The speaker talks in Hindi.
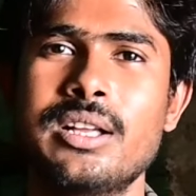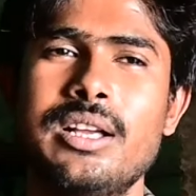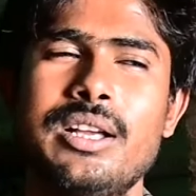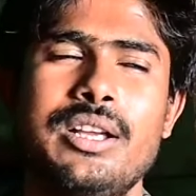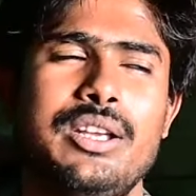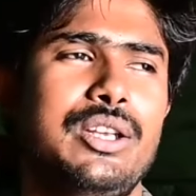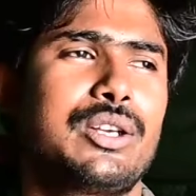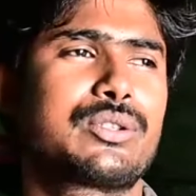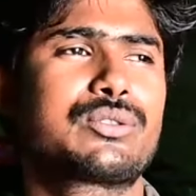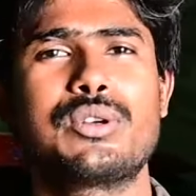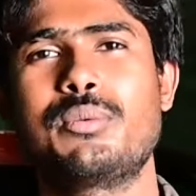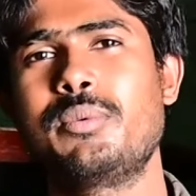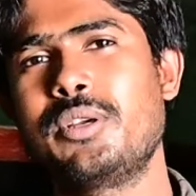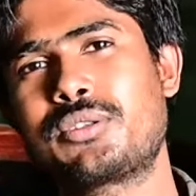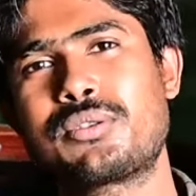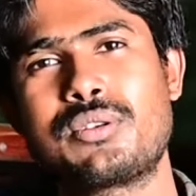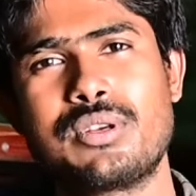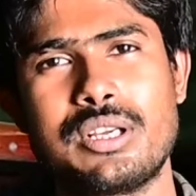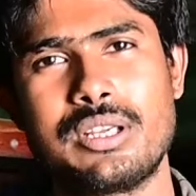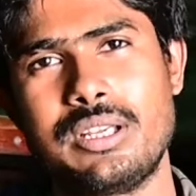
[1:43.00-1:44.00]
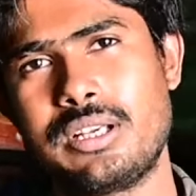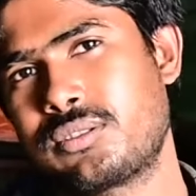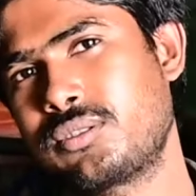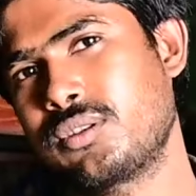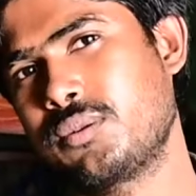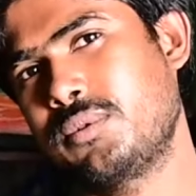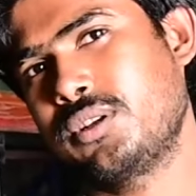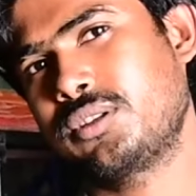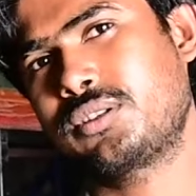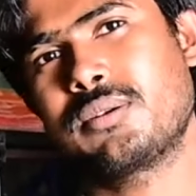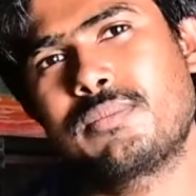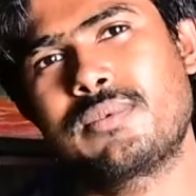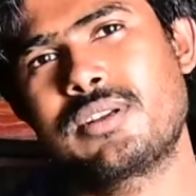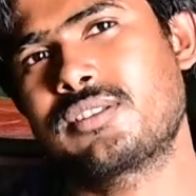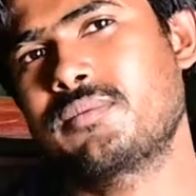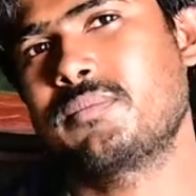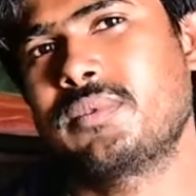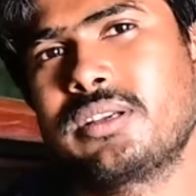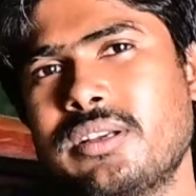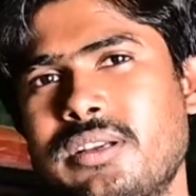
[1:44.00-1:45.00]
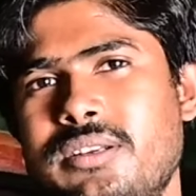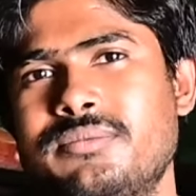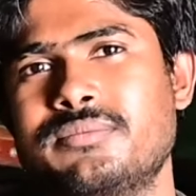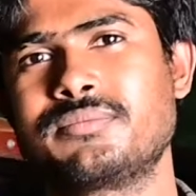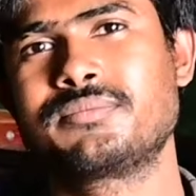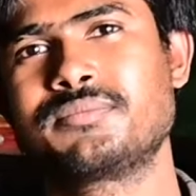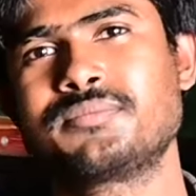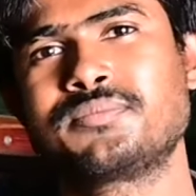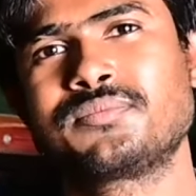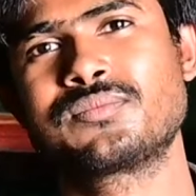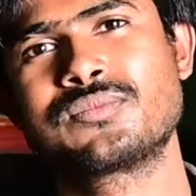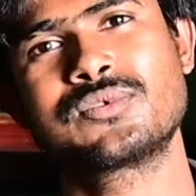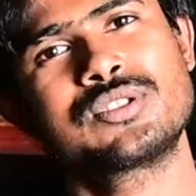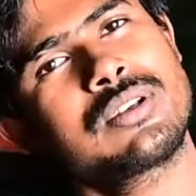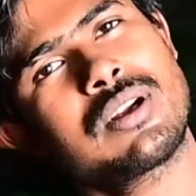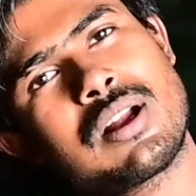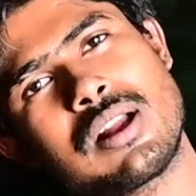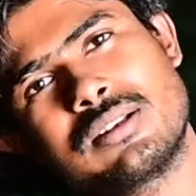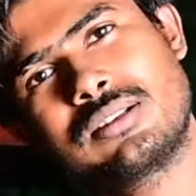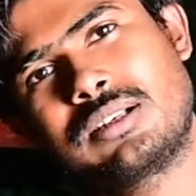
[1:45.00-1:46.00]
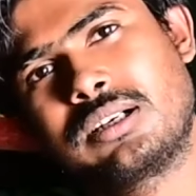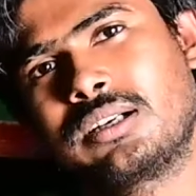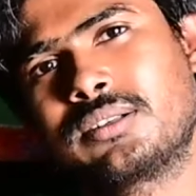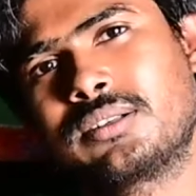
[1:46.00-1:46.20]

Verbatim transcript: है 120 120 के प्लस में है 120 में हाँ।